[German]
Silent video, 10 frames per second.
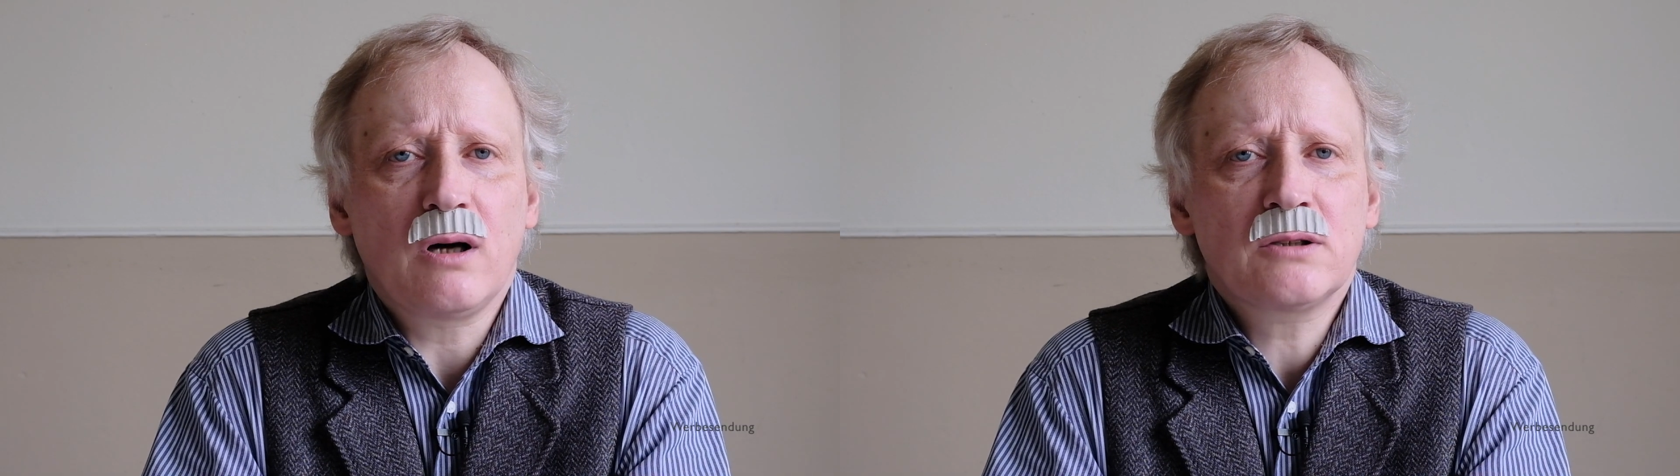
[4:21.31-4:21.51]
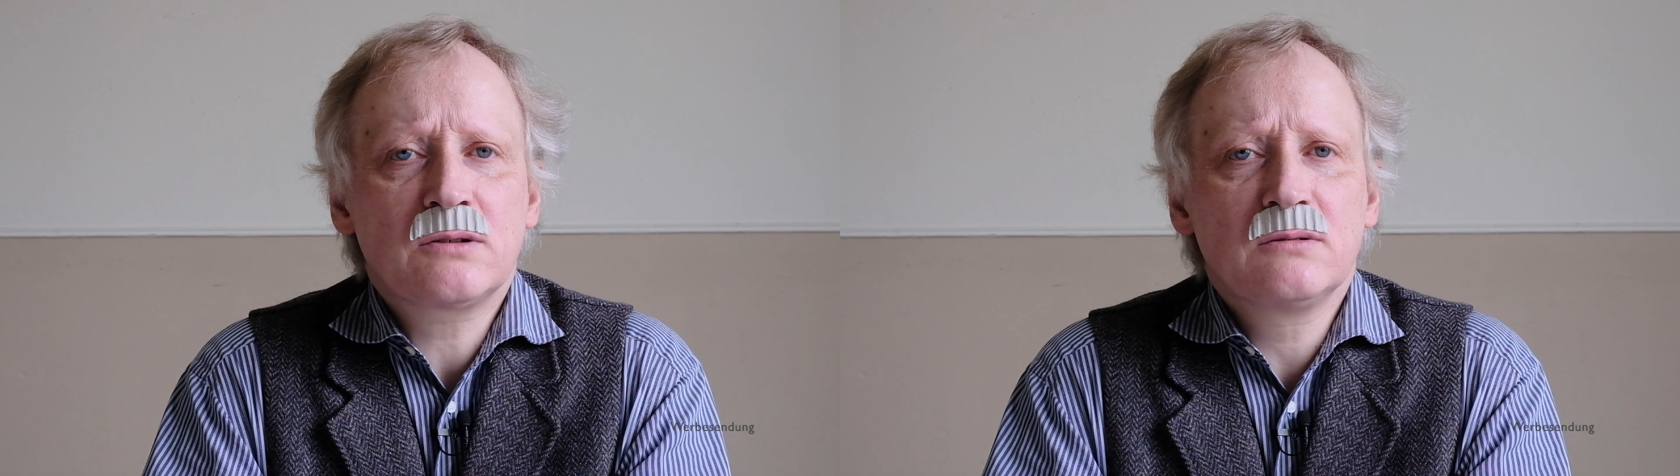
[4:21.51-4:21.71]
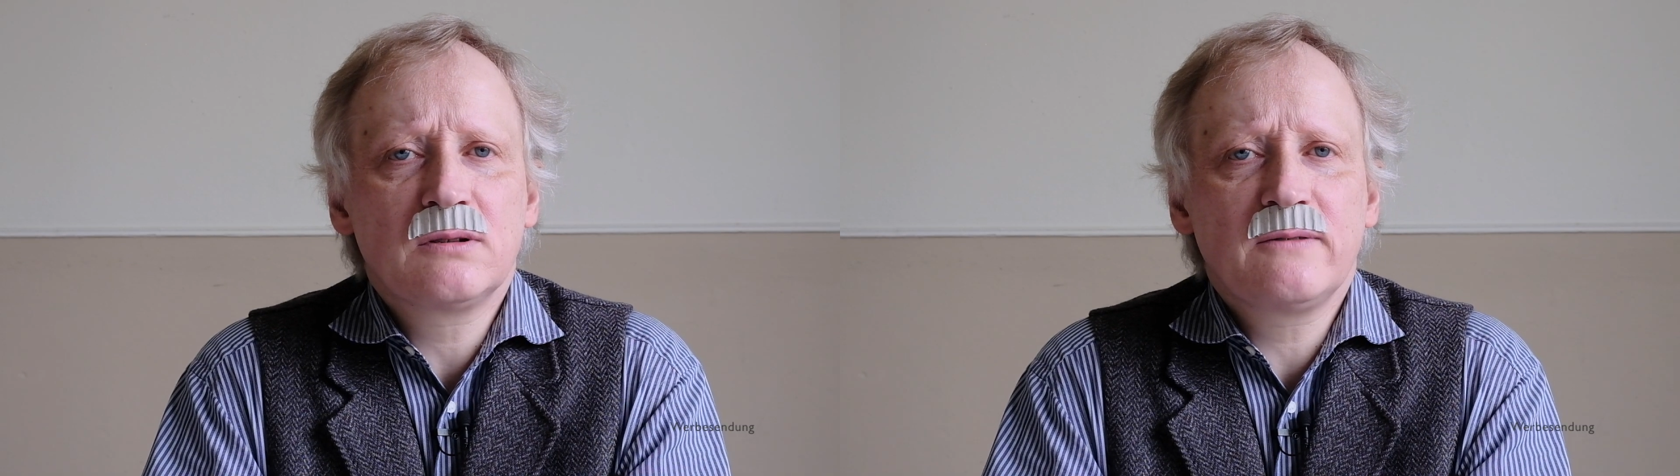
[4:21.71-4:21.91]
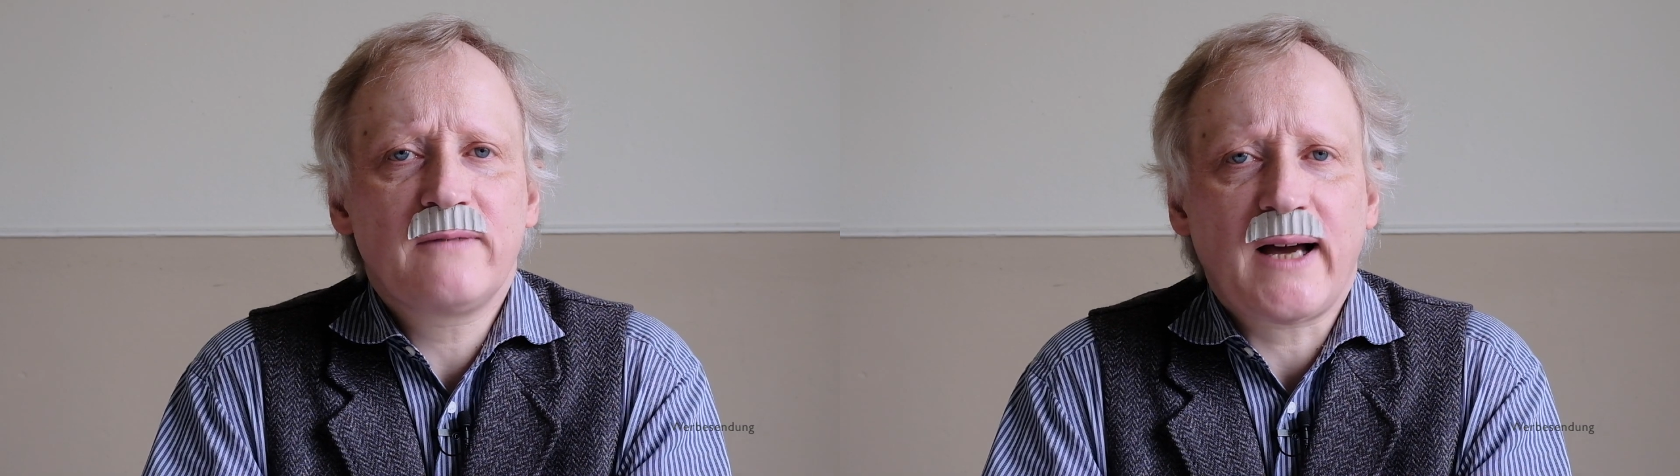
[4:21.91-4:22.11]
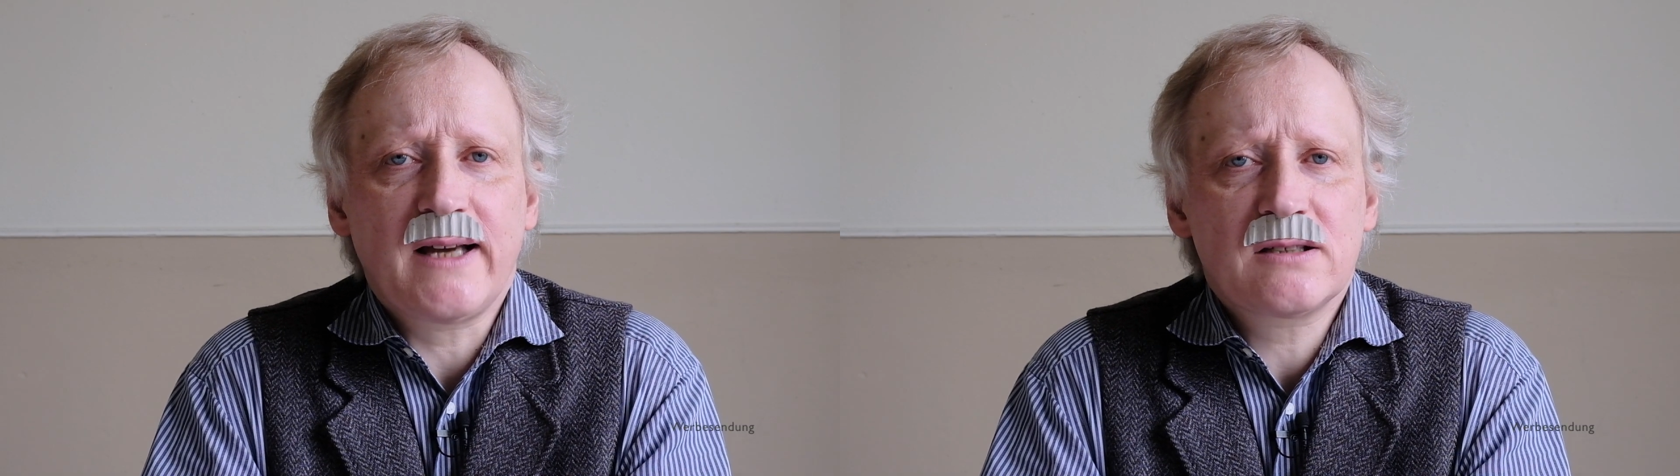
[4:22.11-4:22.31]
hast du
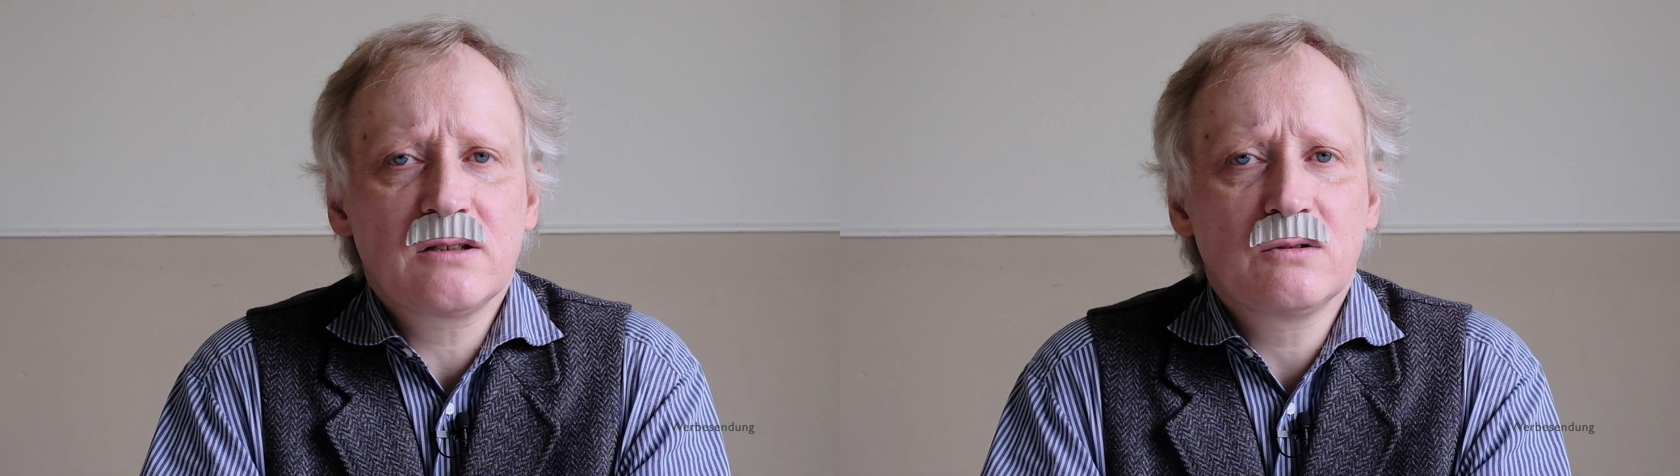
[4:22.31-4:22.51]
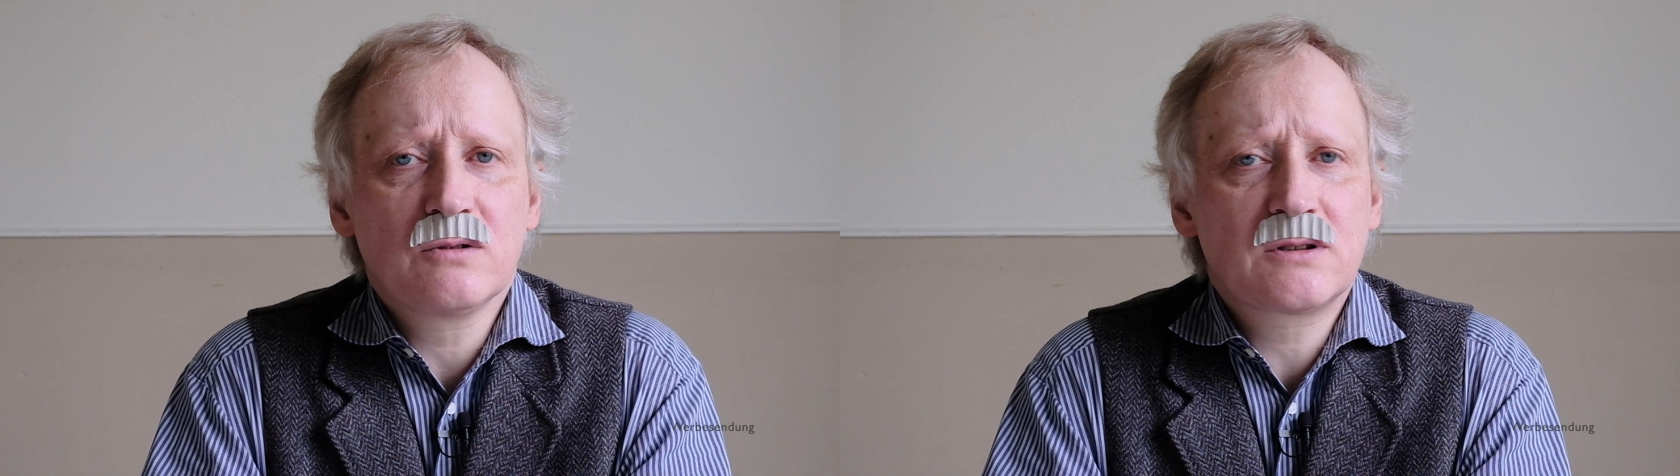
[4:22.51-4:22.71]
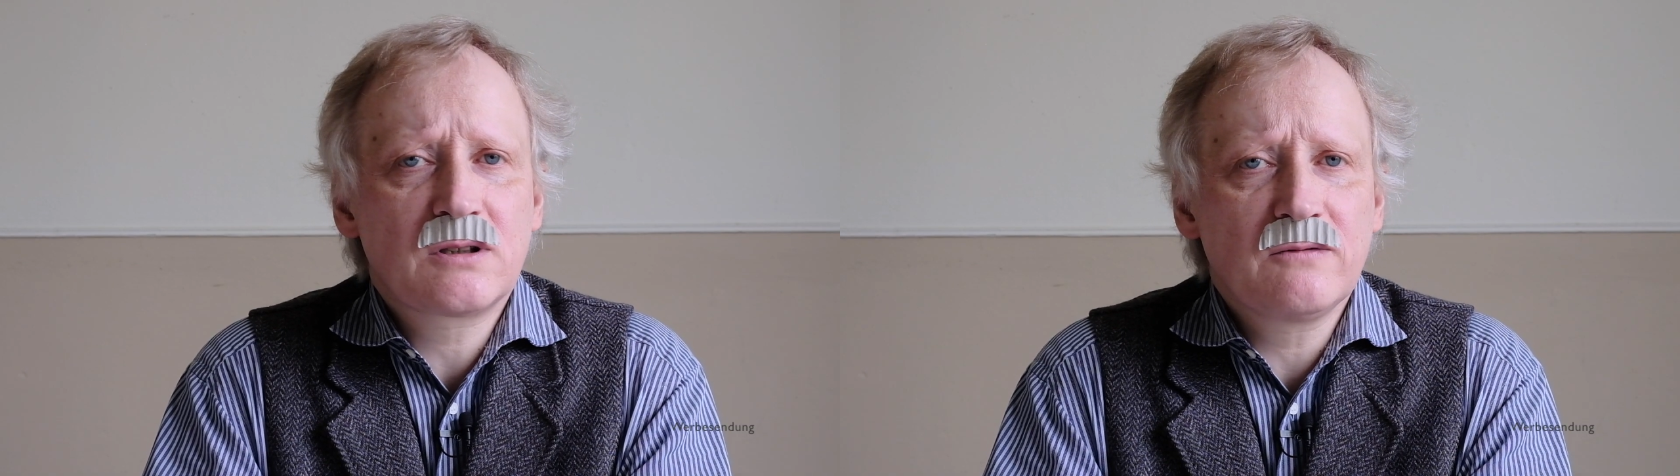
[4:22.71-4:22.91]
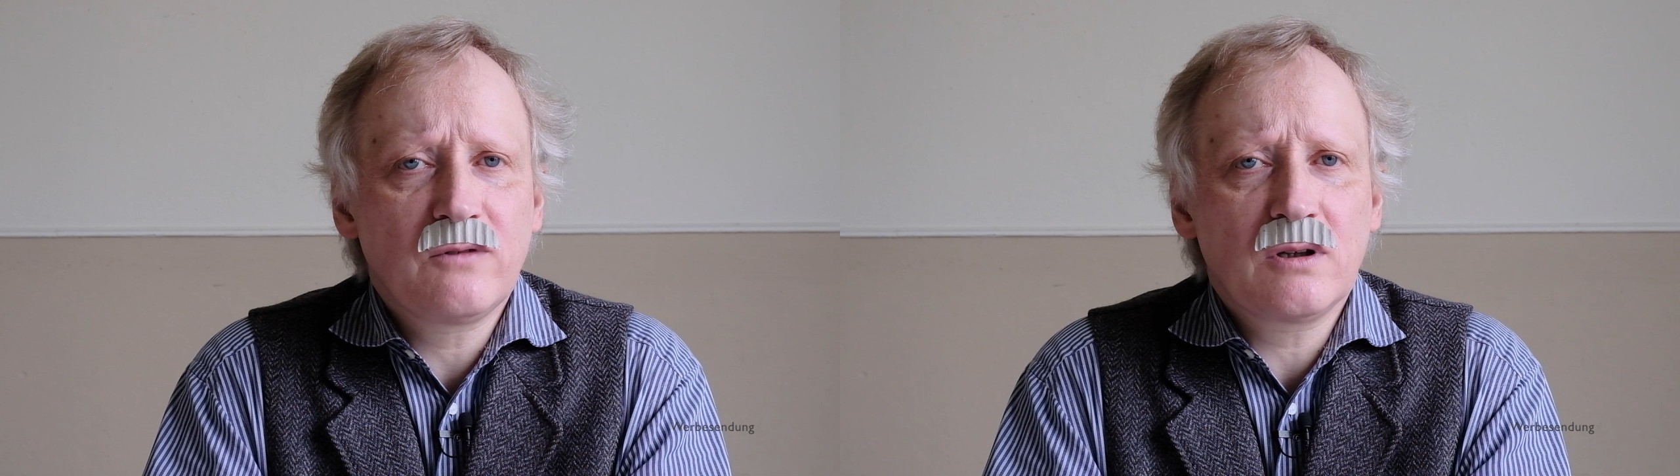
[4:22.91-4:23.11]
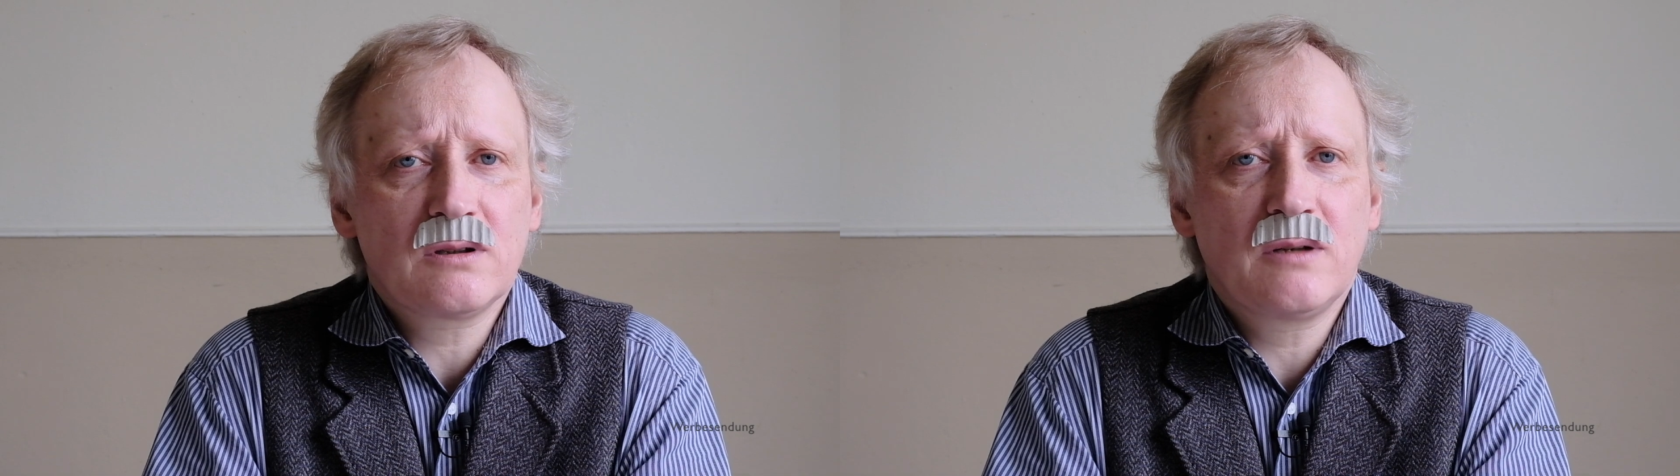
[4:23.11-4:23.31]
die weiselos
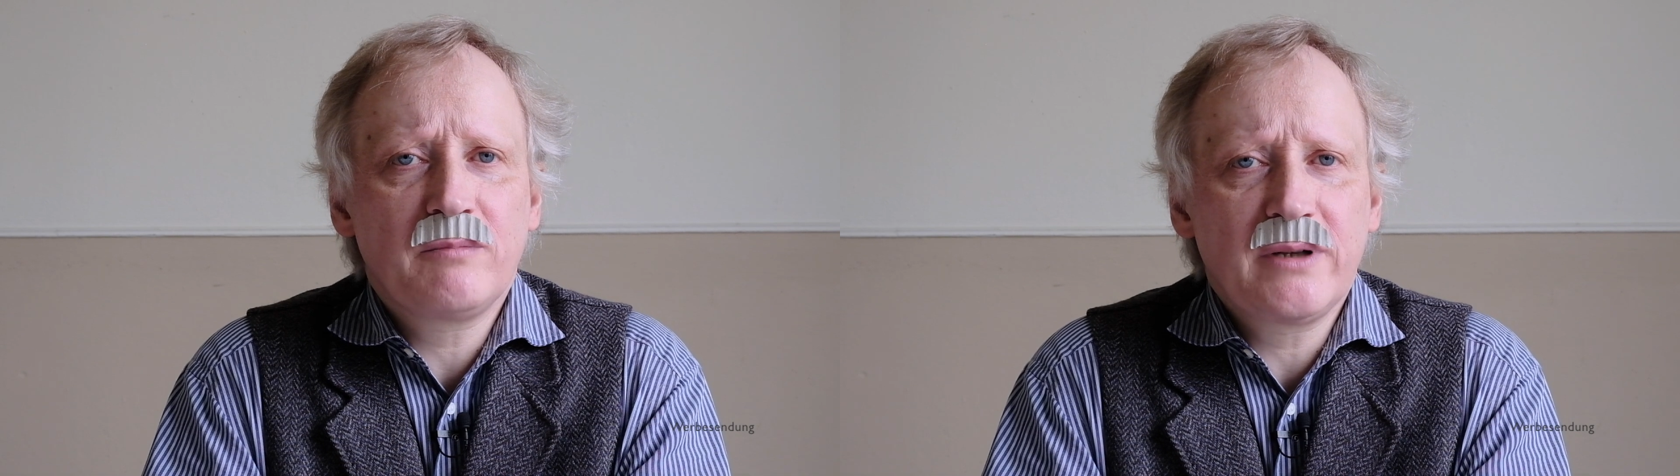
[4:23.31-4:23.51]
gewonnenen